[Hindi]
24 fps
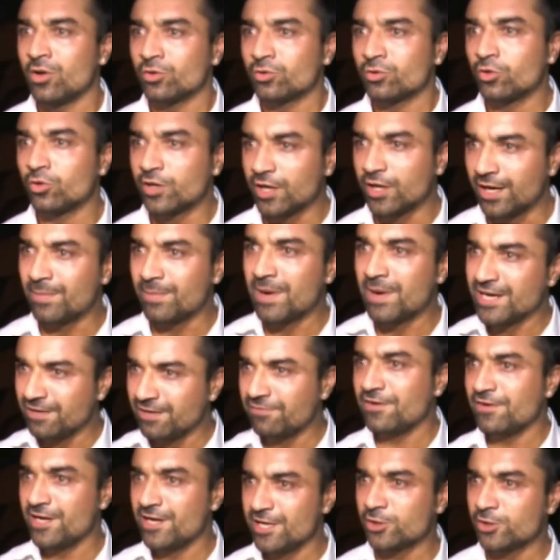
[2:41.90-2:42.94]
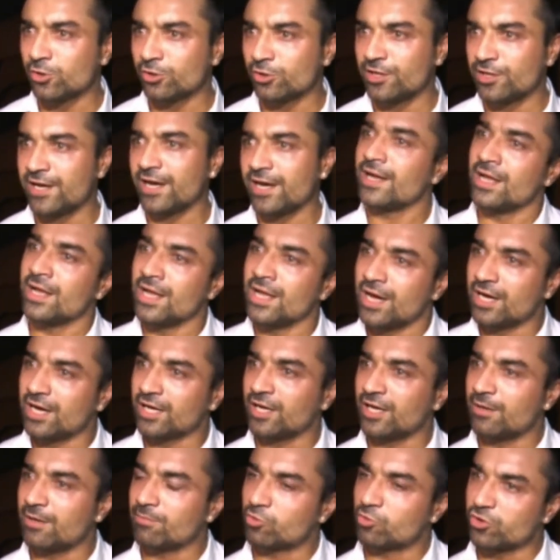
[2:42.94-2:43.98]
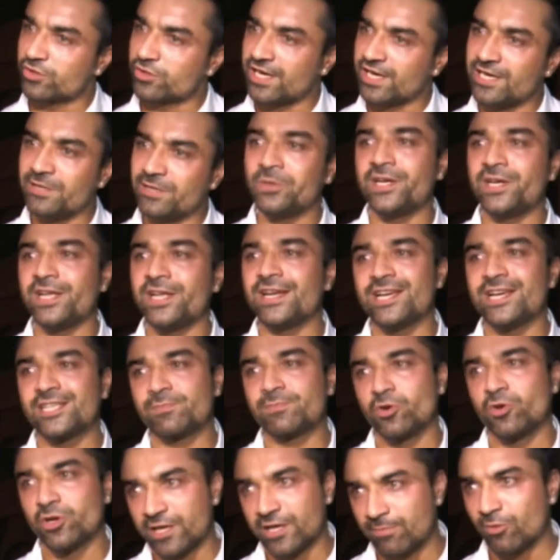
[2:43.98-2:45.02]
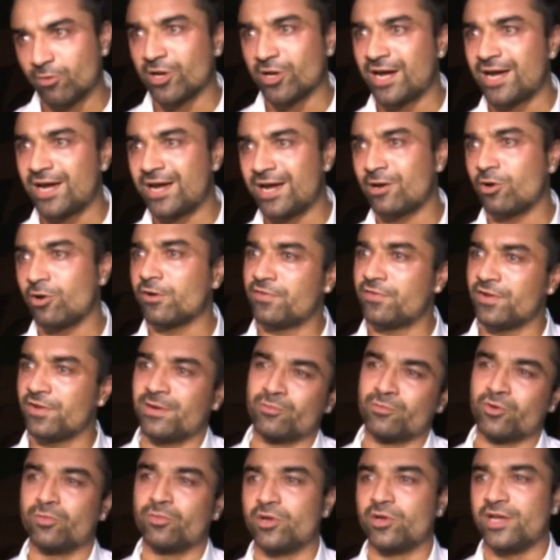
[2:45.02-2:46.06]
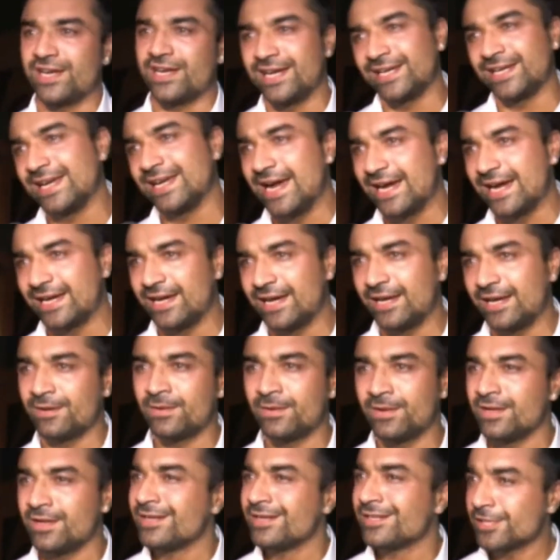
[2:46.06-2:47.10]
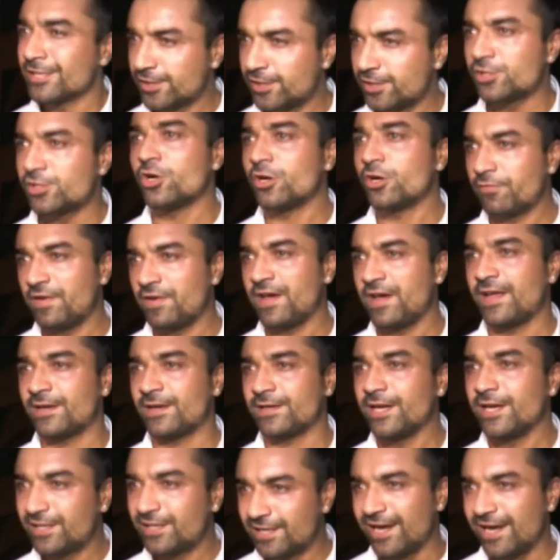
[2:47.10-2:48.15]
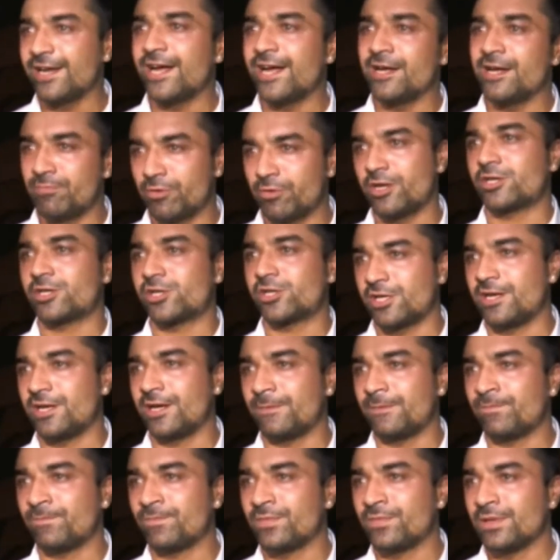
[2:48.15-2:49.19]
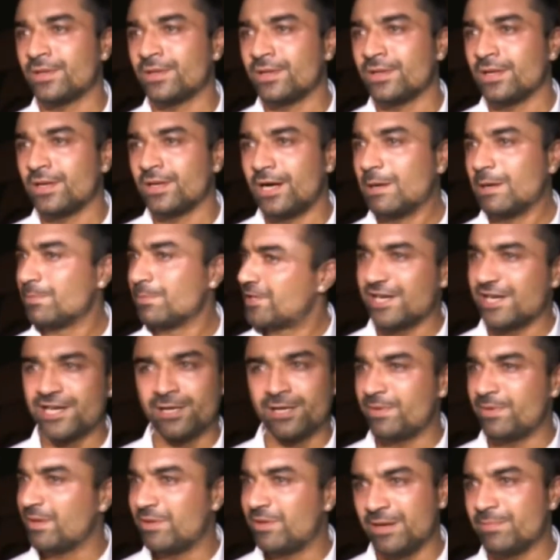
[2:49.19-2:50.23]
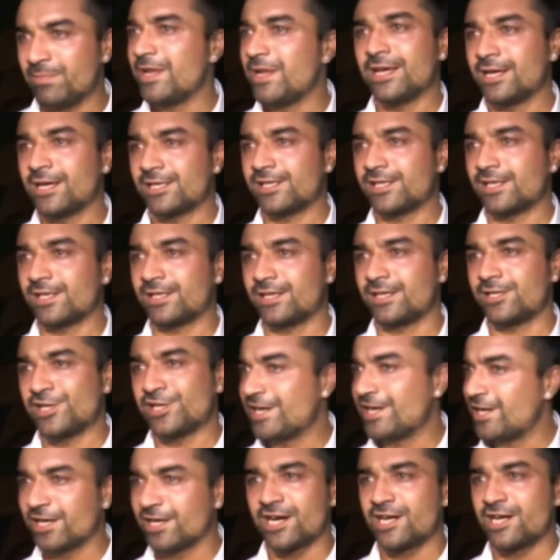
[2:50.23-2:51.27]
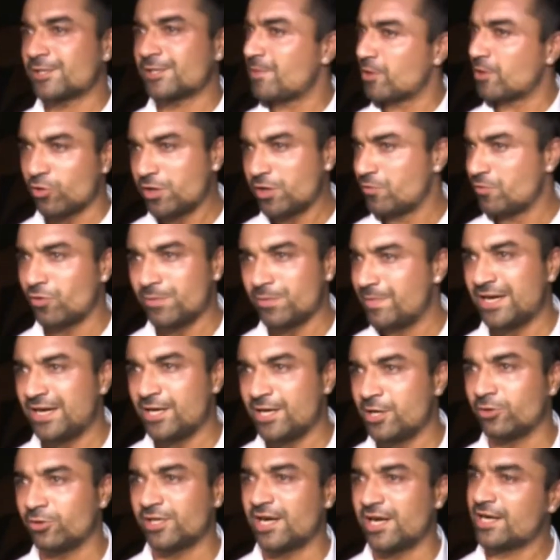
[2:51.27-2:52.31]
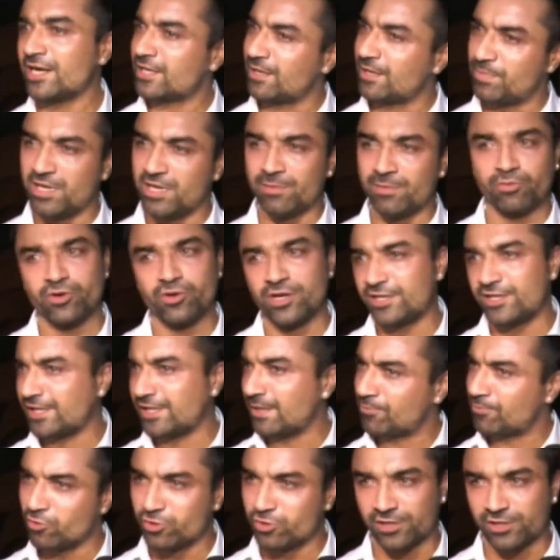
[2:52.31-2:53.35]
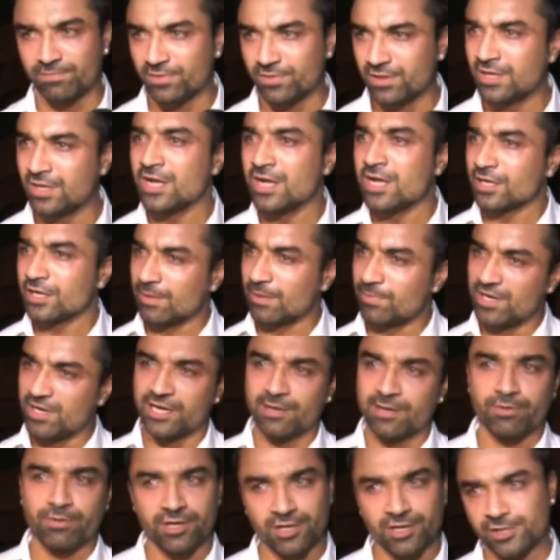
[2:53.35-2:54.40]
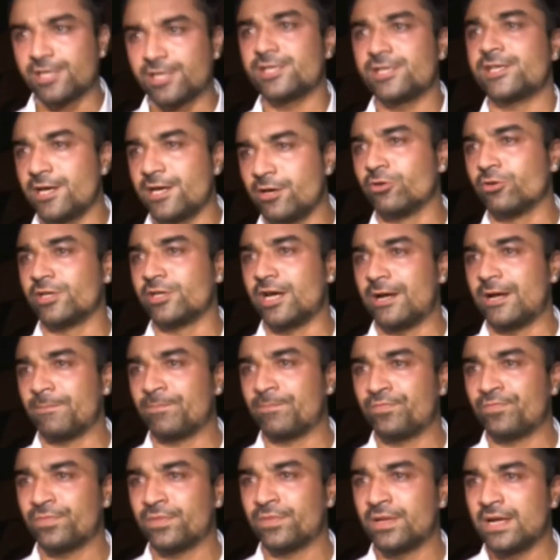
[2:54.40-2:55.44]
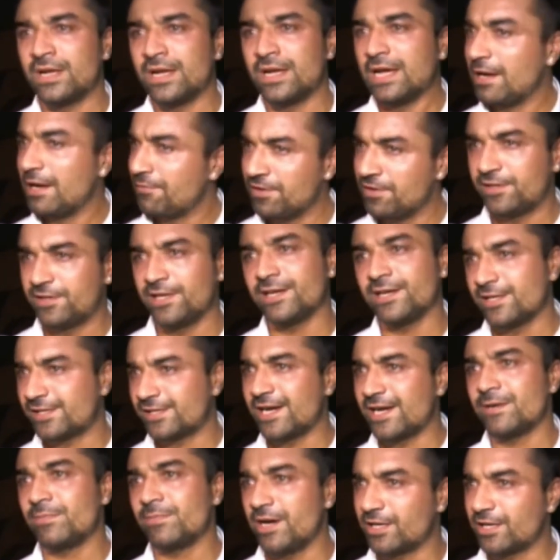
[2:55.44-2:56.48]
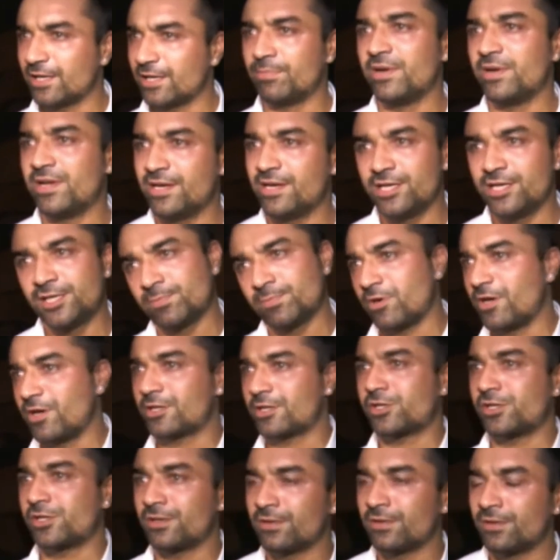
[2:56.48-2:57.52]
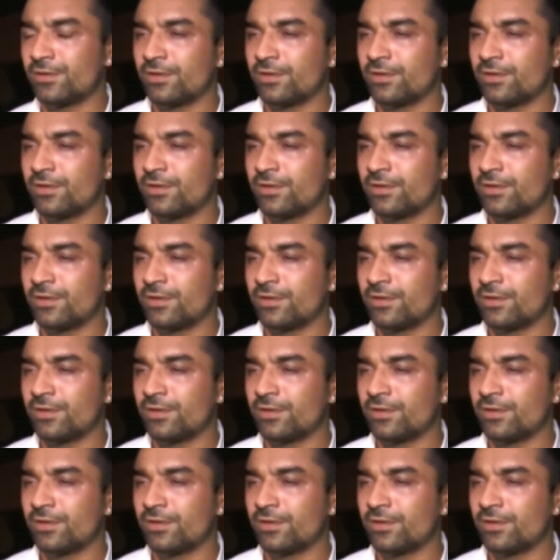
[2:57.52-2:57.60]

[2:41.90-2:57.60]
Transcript: क्योंकि हमारी फीलिंग्स होती है अगर हमको सेलिब्रिटी गैस बोल के बुलाया है और फिर हमको बोलेंगे गैग है दिस इज़ नॉट फेयर ये के नाइन प्रोडक्शन है आप चैनल पे ब्लेम नहीं कर सकते चैनल का इसमें कोई इन्वॉल्वमेंट नहीं होता है कपिल पूरी सब कुछ सब कपिल के प्रोडक्शन से ही होता है एवरीथिंग डिसाइड बाय कपिल एंड इज प्रोडक्शन